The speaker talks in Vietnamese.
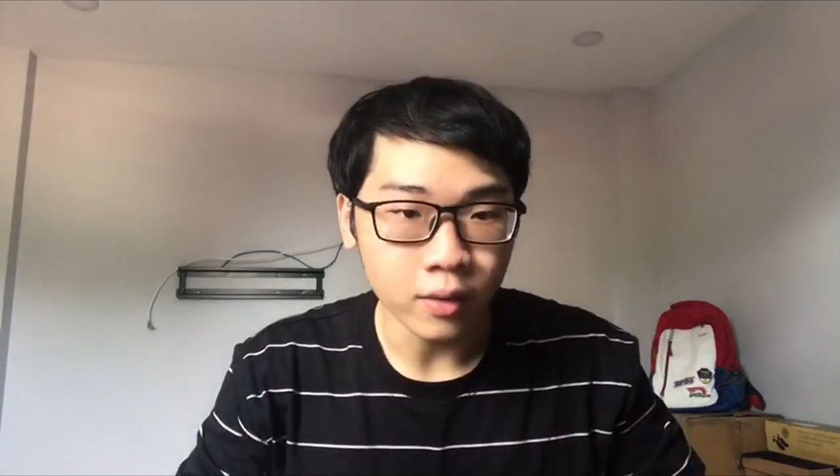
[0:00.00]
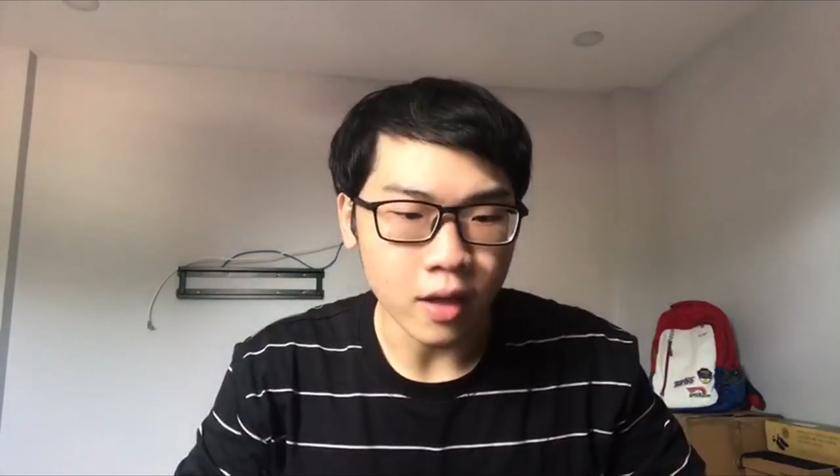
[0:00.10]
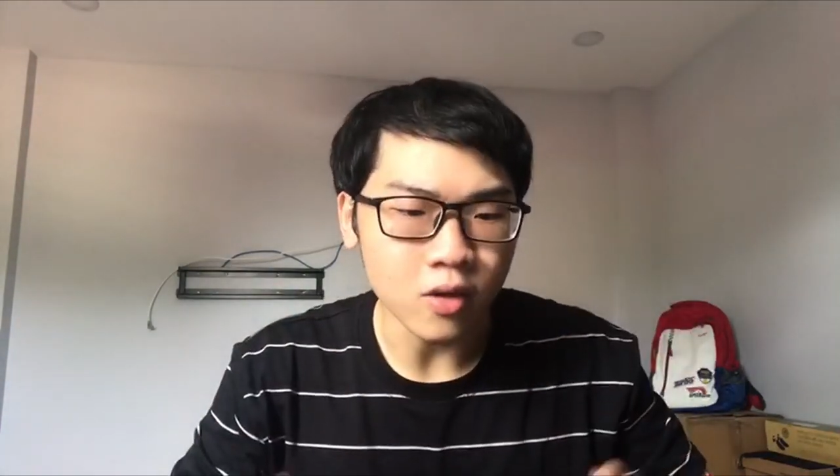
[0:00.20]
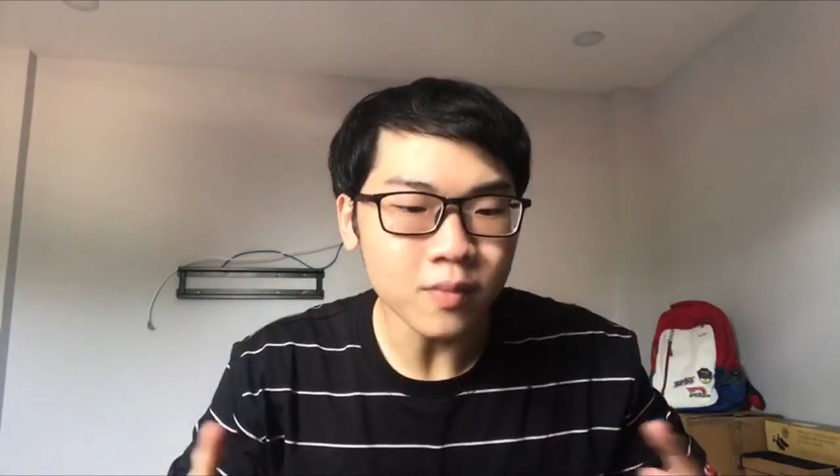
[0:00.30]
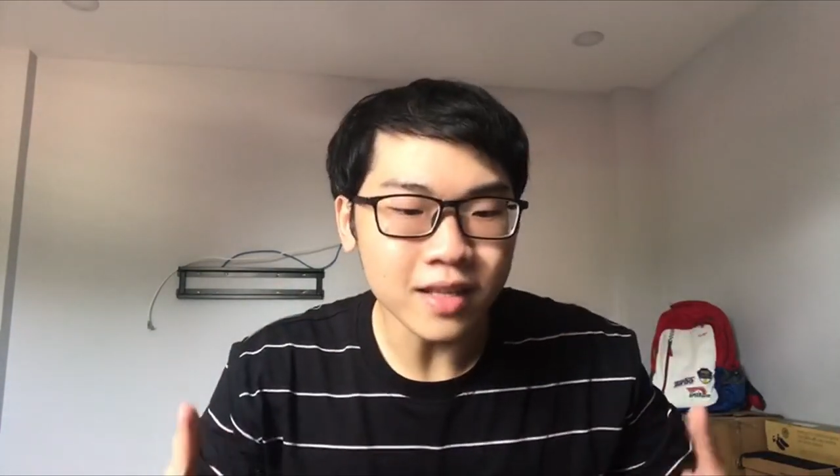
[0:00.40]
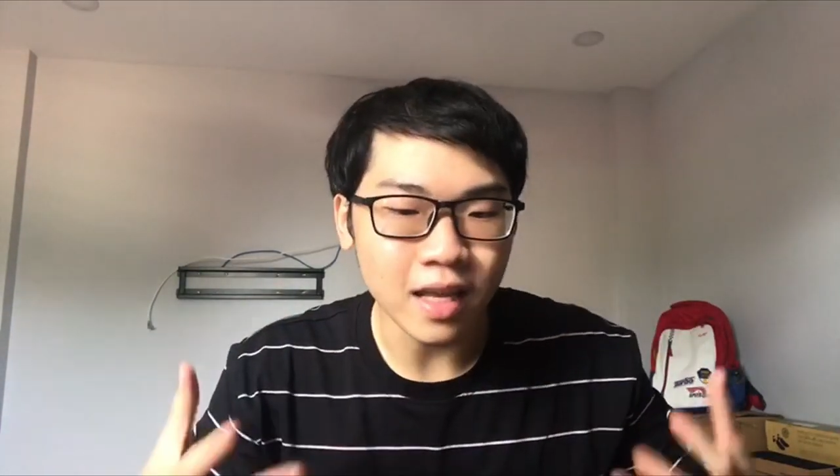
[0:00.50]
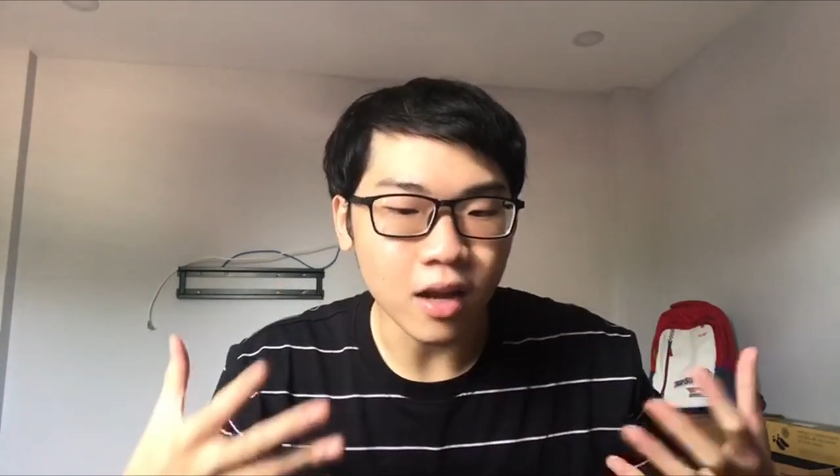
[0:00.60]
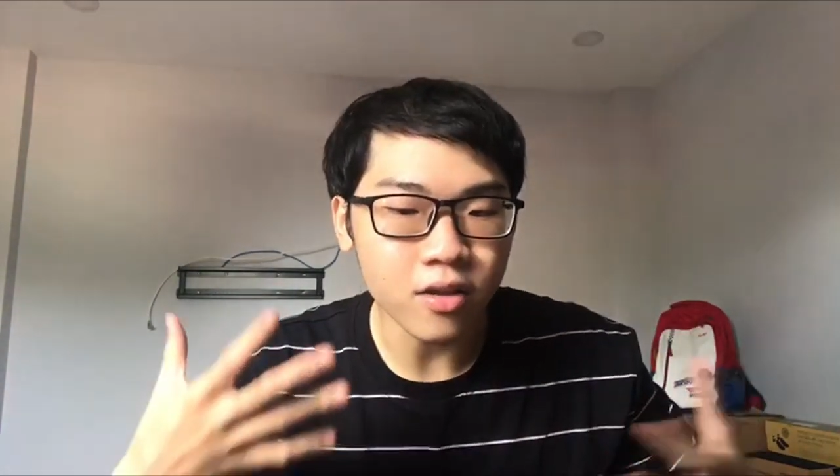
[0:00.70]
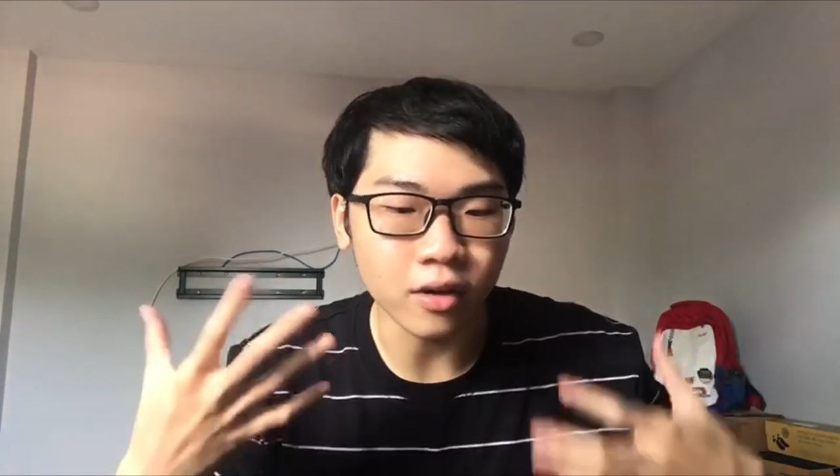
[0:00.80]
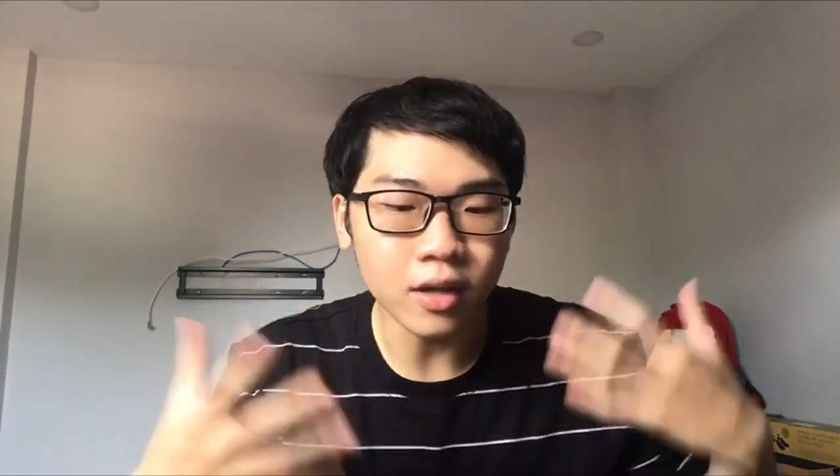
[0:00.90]
thì chúng ta sẽ
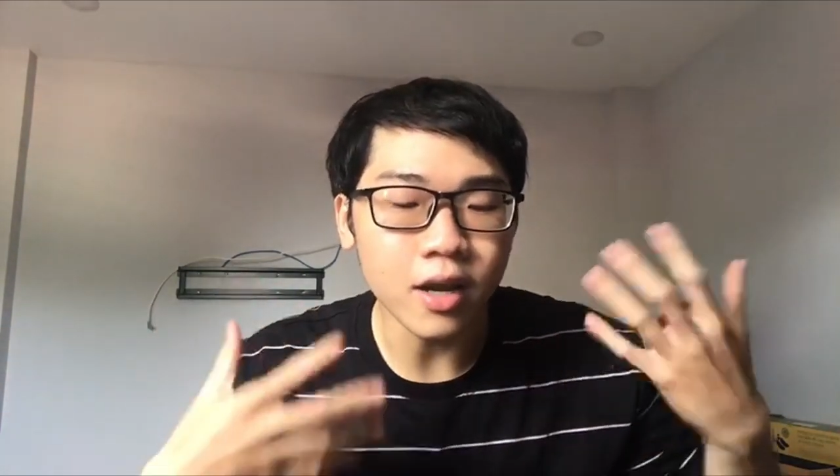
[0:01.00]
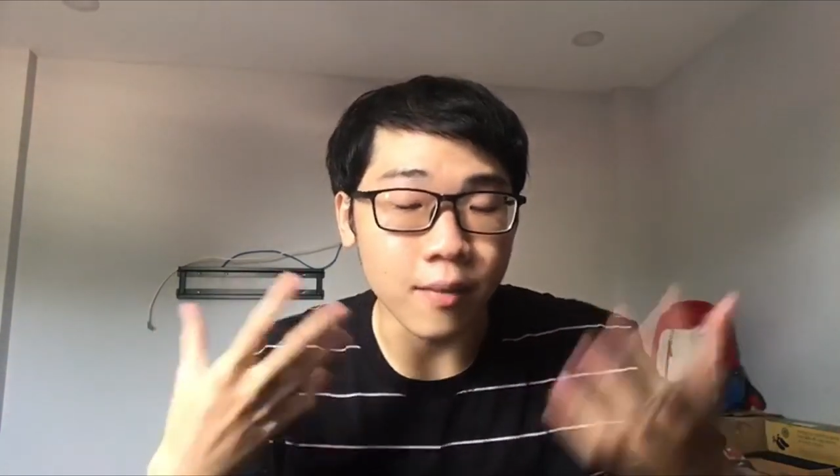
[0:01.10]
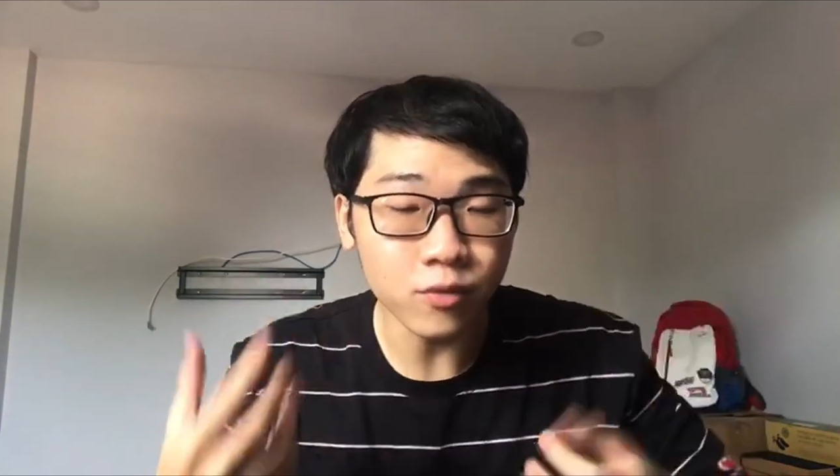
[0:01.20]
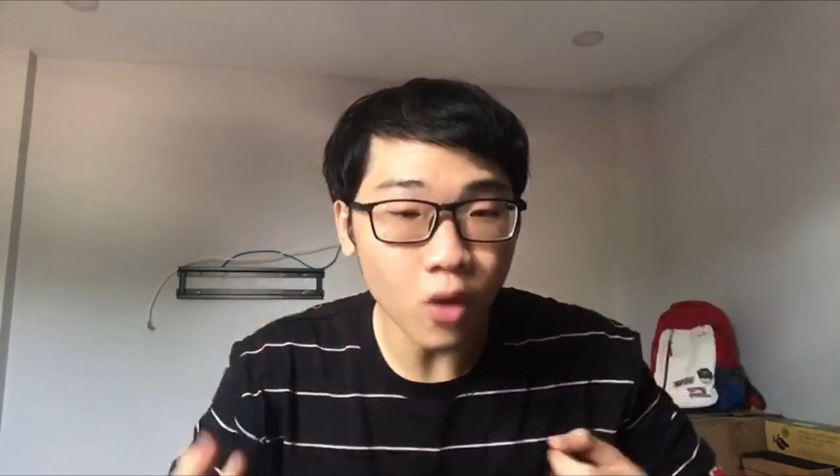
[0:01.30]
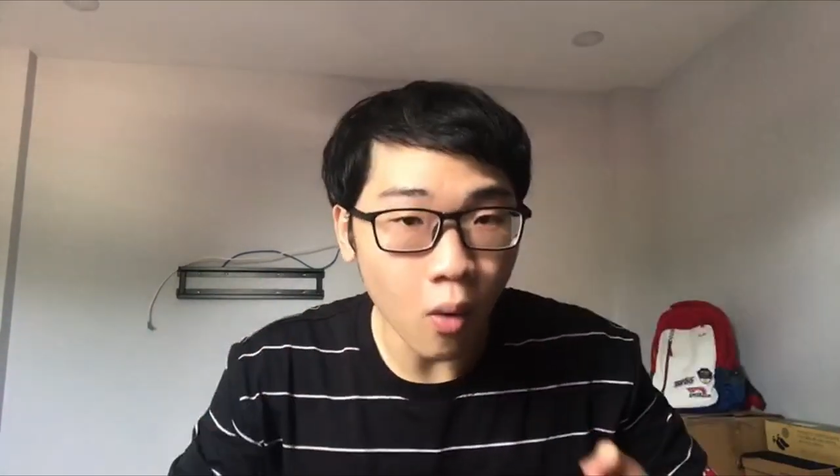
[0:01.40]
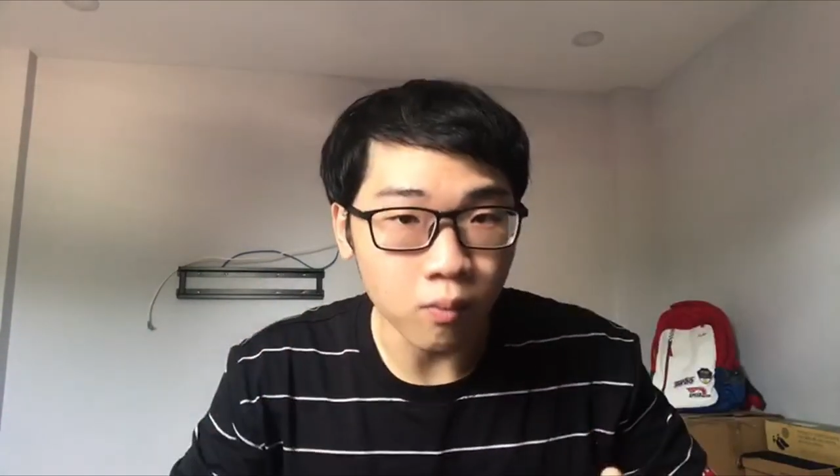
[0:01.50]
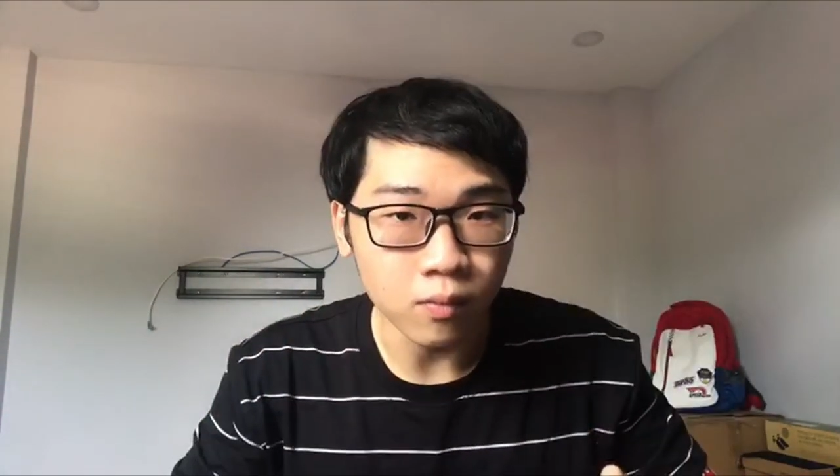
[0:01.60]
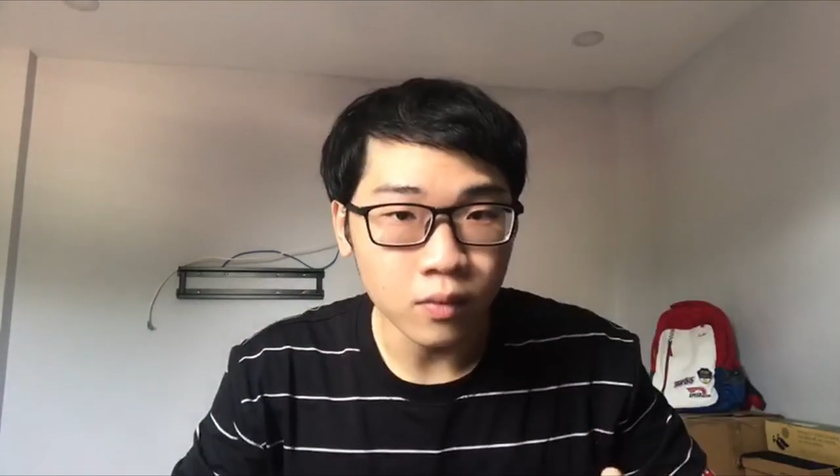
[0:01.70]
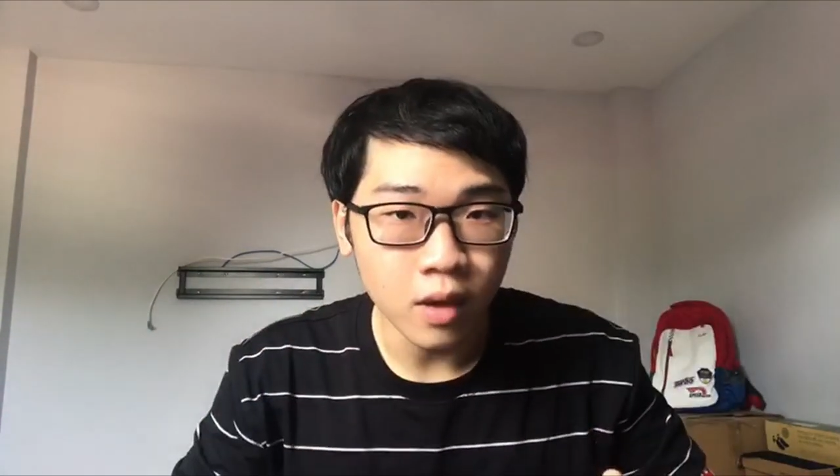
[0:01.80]
có những cái điểm chung